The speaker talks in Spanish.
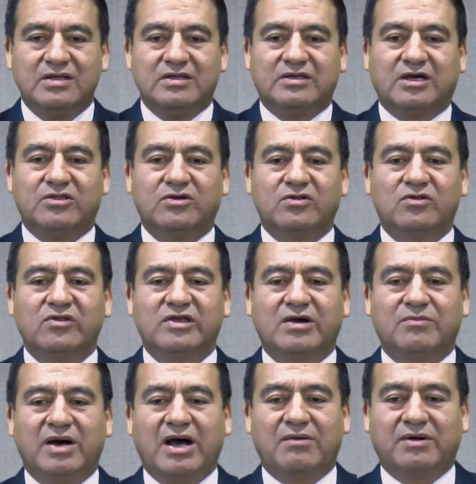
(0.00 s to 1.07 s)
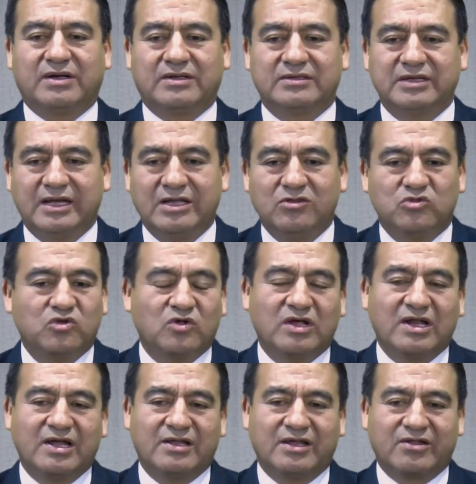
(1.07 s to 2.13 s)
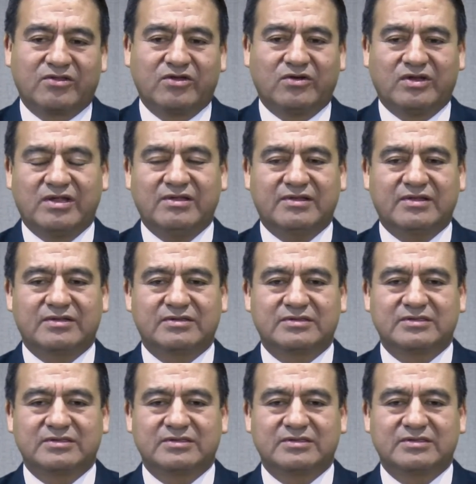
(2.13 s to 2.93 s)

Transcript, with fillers: Y a Dios nos llamaba en todas las naciones,